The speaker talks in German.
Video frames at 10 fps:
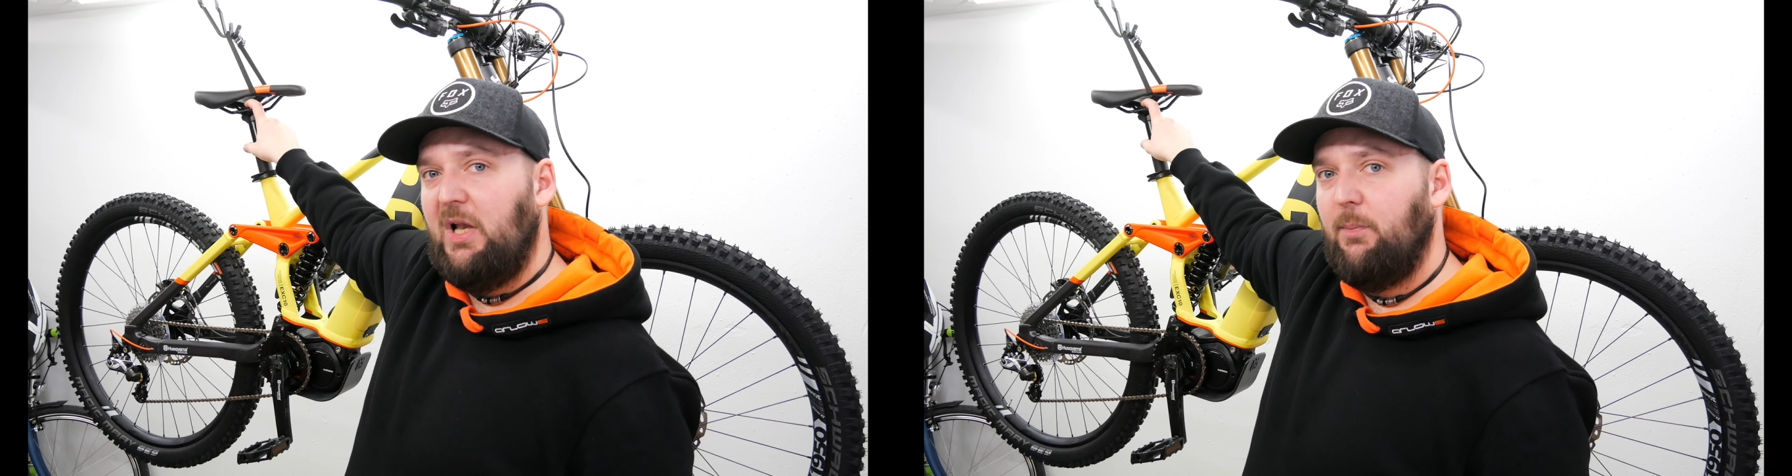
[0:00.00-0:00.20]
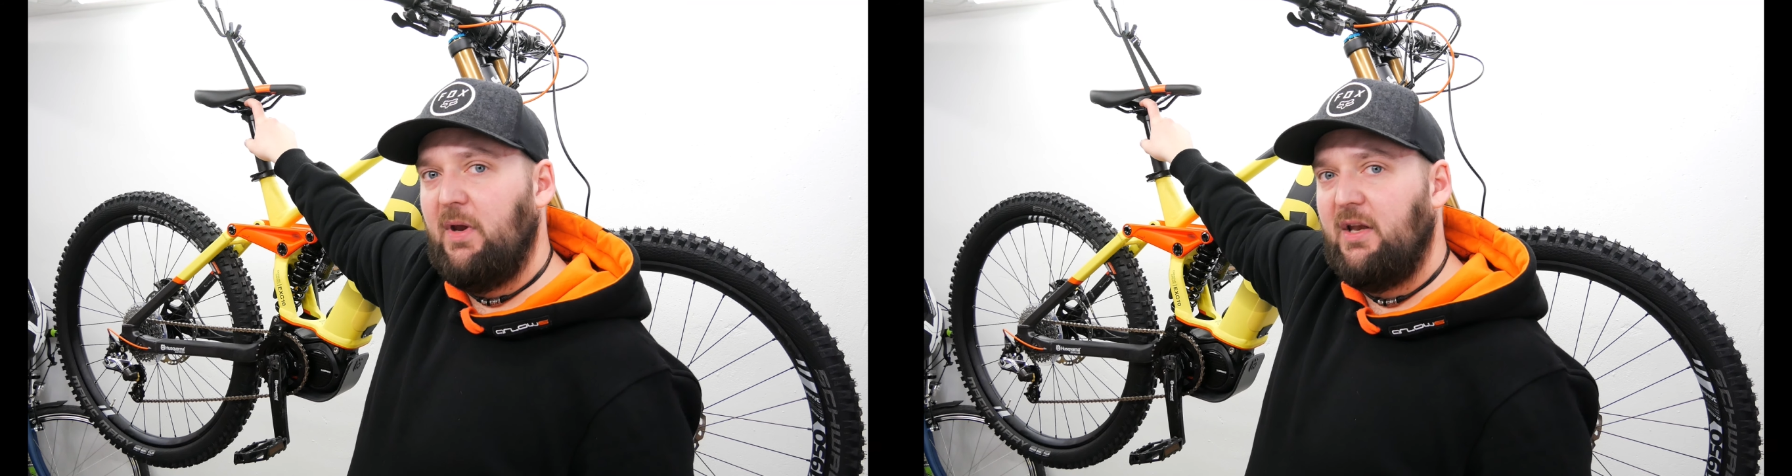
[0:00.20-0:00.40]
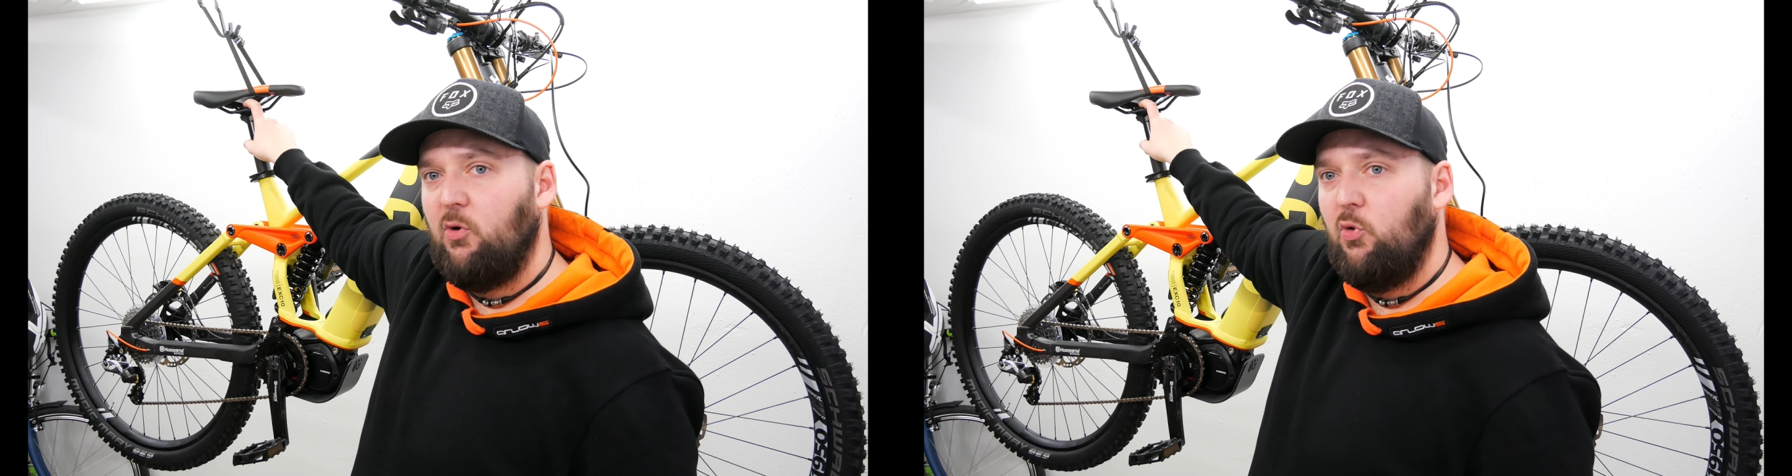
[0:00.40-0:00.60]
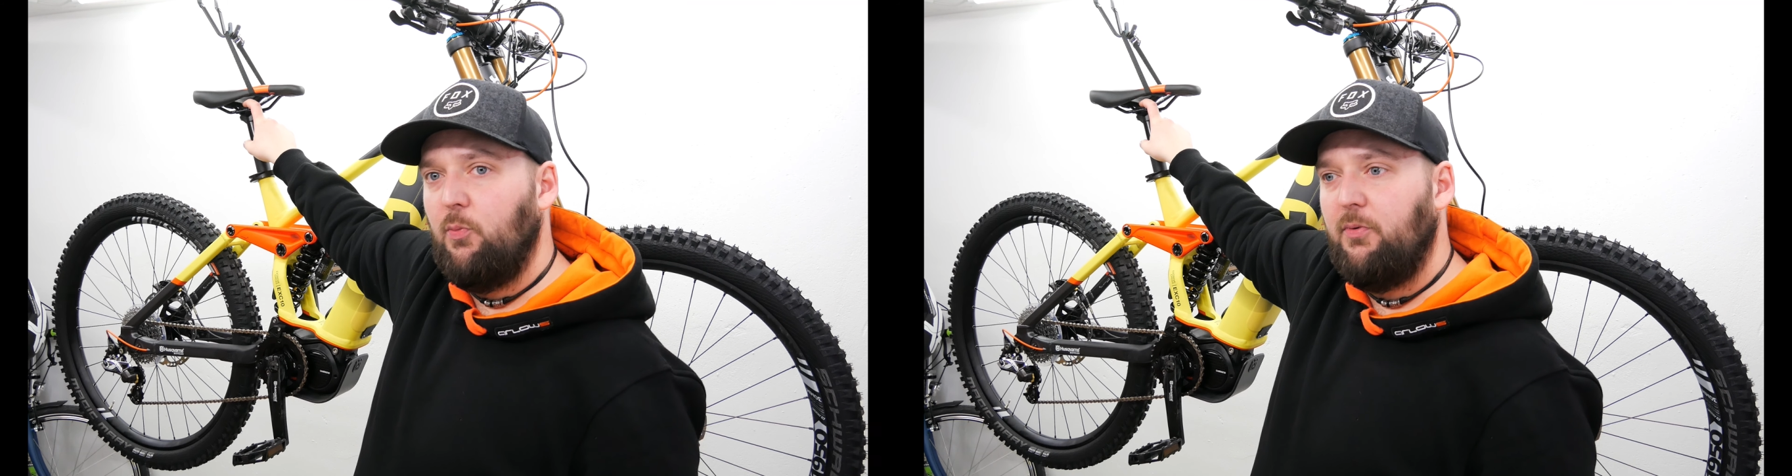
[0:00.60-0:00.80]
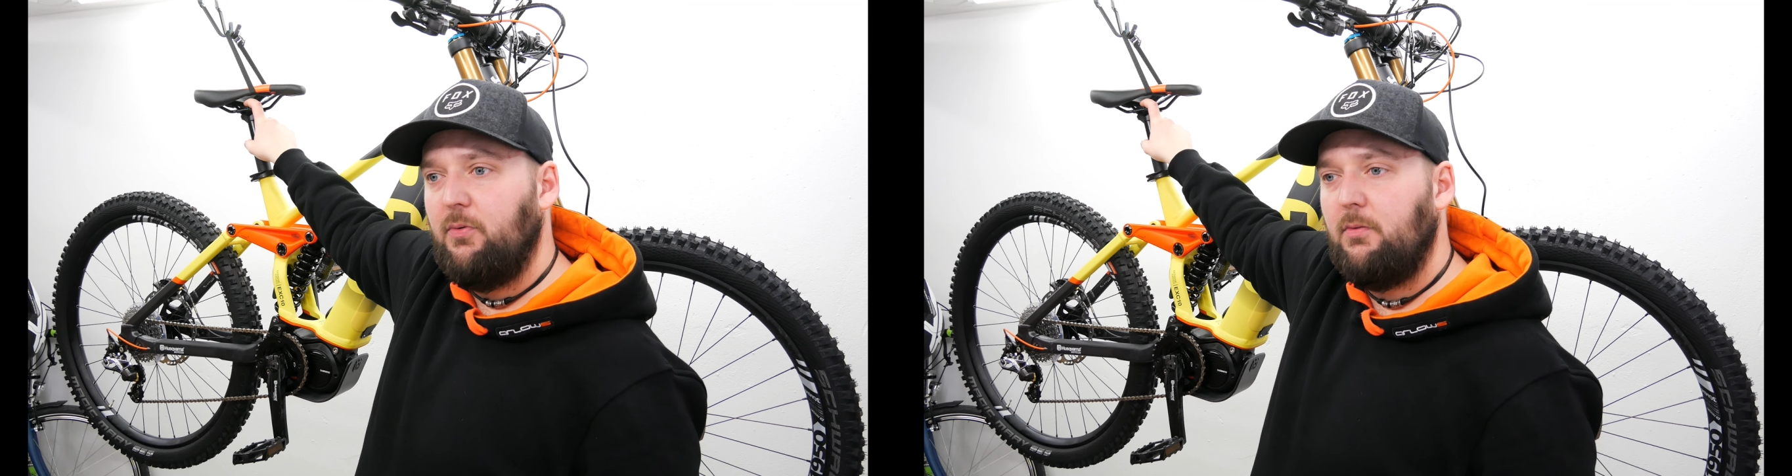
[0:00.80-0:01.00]
mm
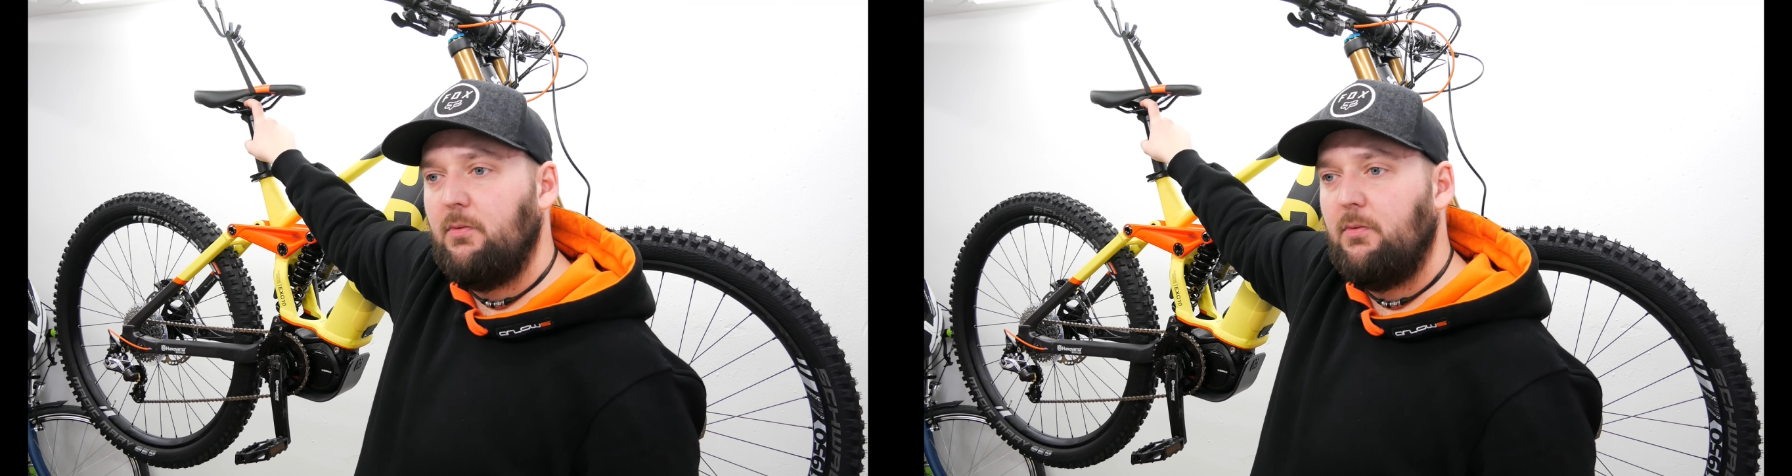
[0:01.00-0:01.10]
Hub.